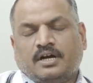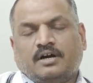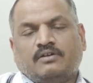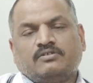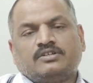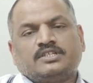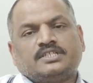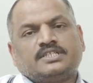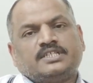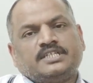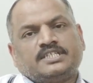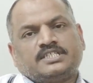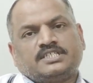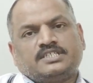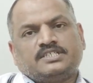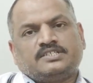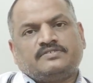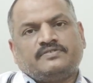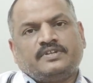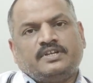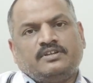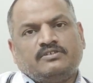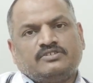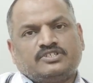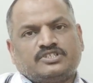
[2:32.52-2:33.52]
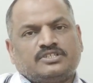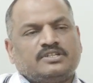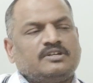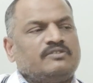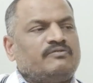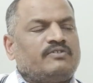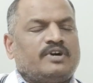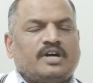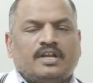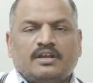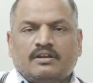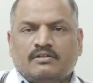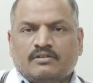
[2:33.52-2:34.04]
అవుట్ స్టేషన్స్ వెళ్ళి వచ్చిన
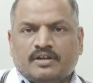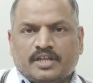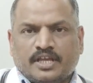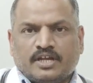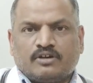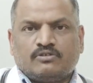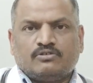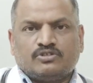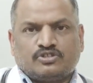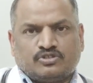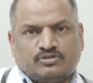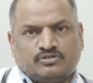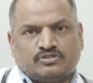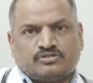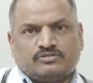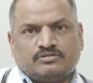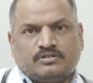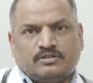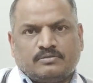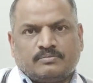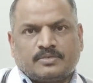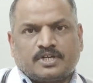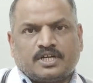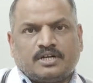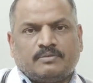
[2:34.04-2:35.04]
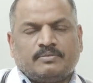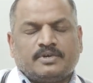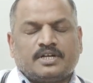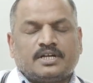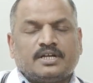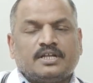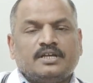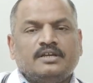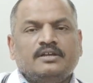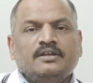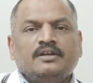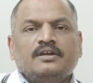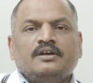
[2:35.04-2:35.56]
వాళ్ళలోనే ఎక్కువ చూస్తున్నాం
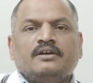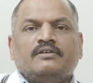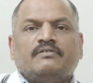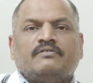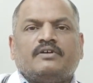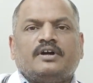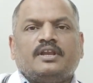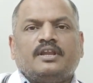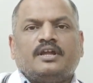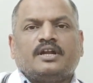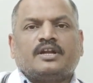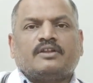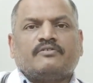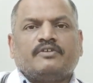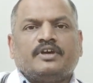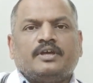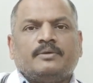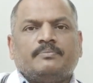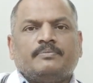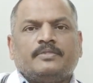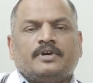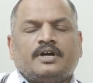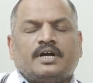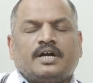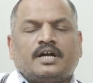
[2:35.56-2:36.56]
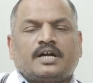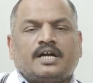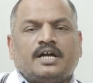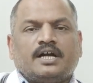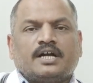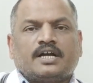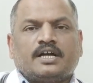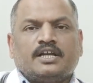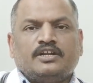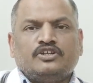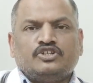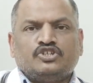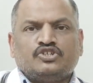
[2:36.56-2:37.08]
కాబట్టి వాళ్ళు అటువైపు
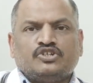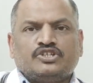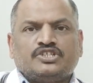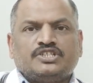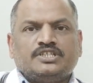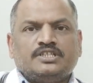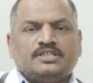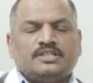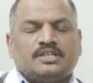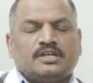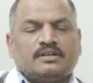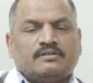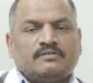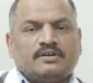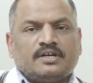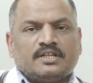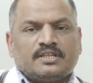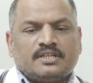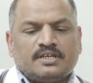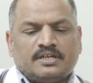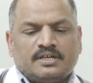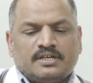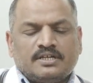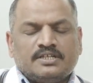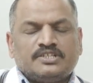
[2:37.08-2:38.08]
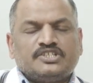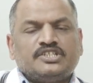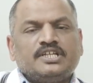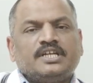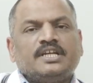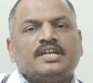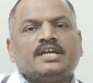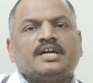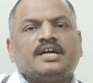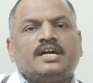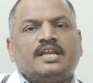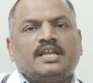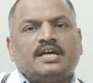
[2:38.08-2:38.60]
అక్కడి నుంచి వచ్చిన తర్వాత
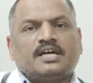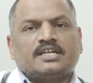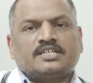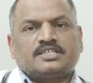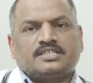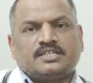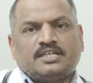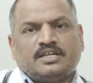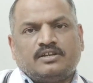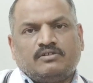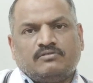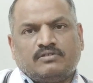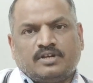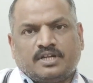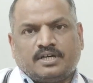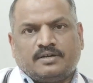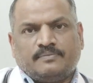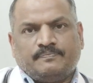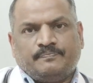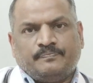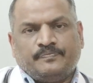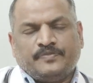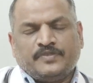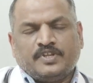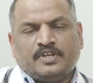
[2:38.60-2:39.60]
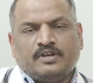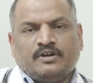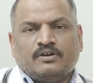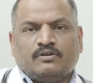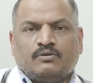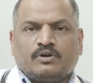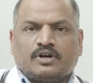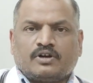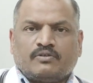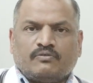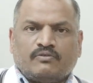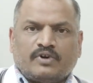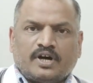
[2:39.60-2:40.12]
చిన్నగా లక్షణాలు ఉన్నా
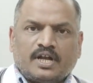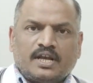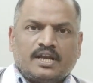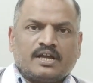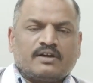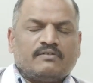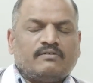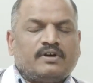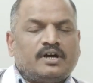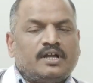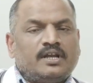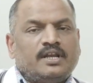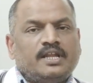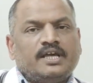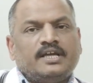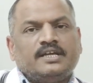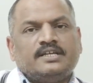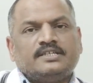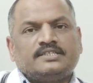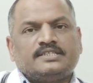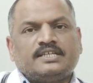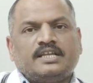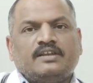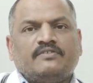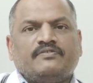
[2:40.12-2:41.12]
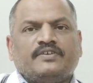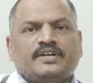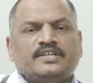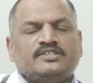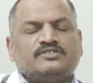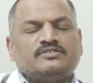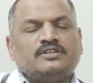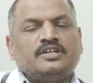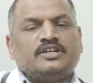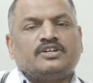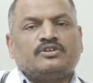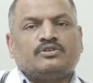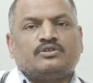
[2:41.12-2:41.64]
ఒక వాళ్ళకు వాళ్ళే సెల్ఫ్
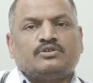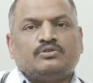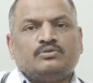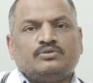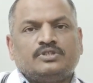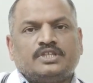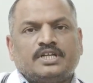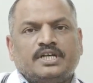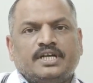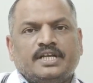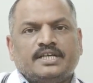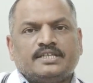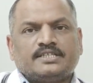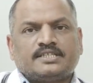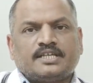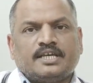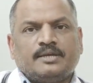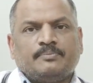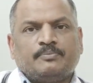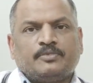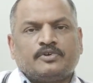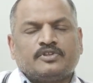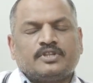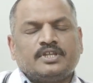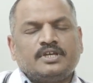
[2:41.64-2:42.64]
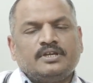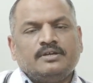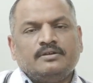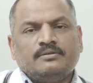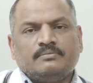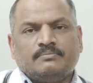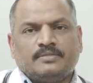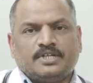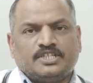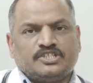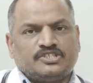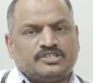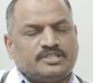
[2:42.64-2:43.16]
ఐసోలేట్ ఒక టూ త్రీ డేస్ అయిపోతే
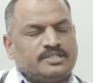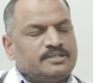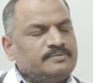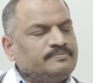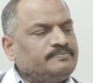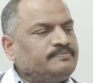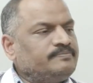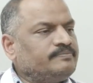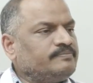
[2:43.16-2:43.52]
మంచిది